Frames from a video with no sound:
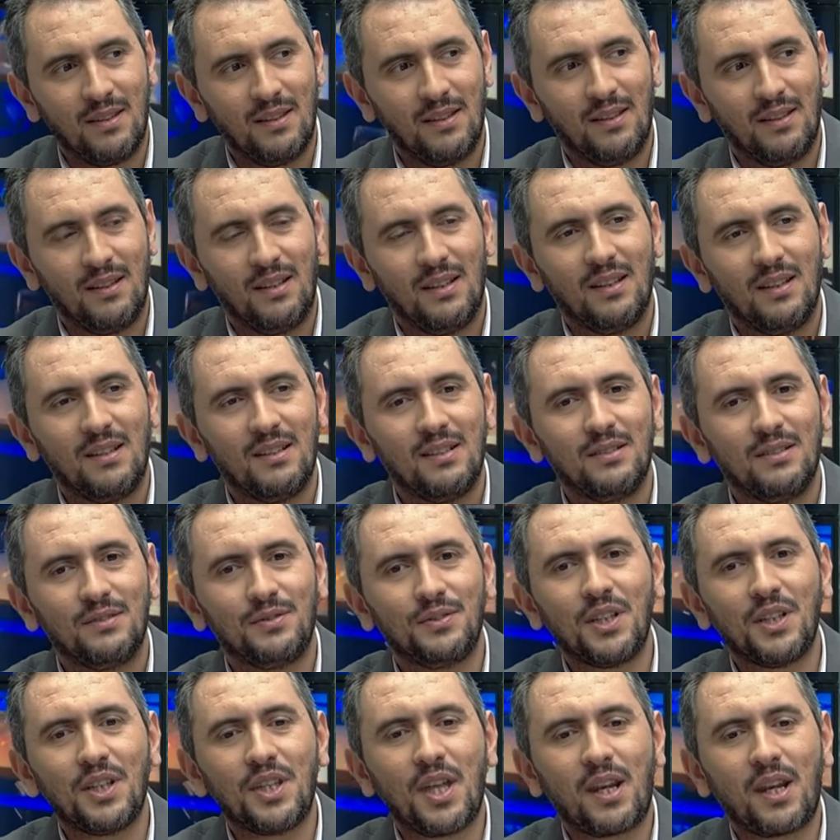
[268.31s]
آه.
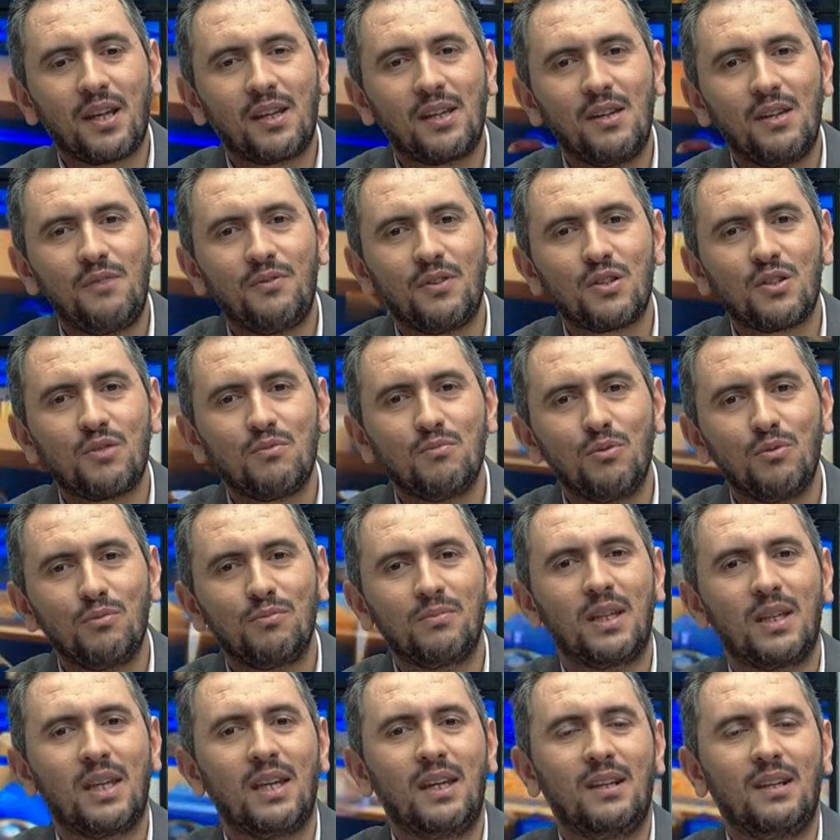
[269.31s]
في نظرك كيفاش
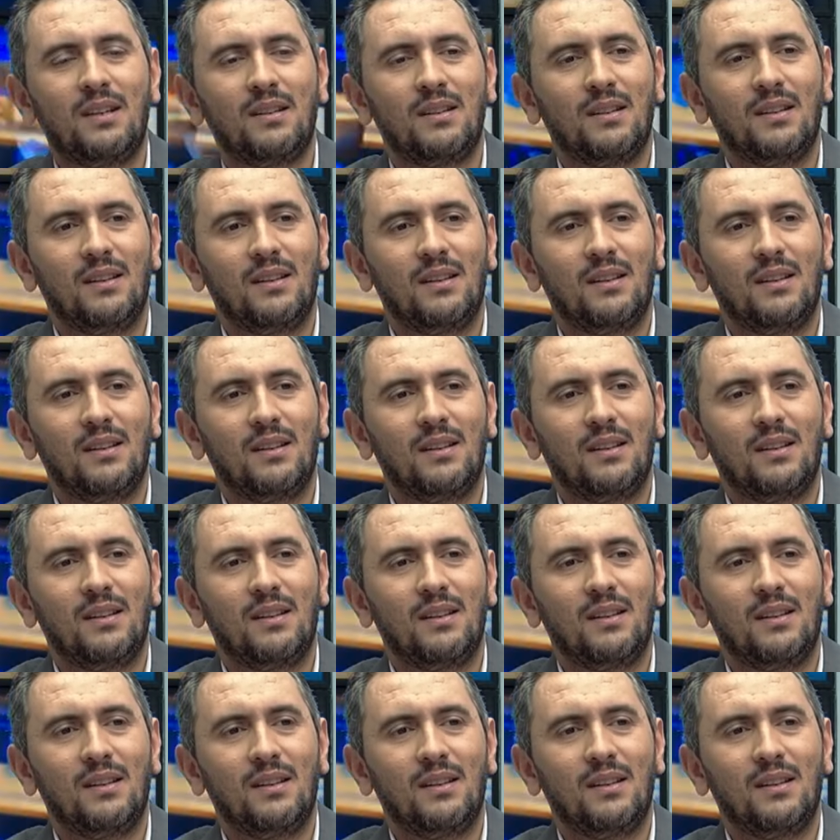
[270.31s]
ممكن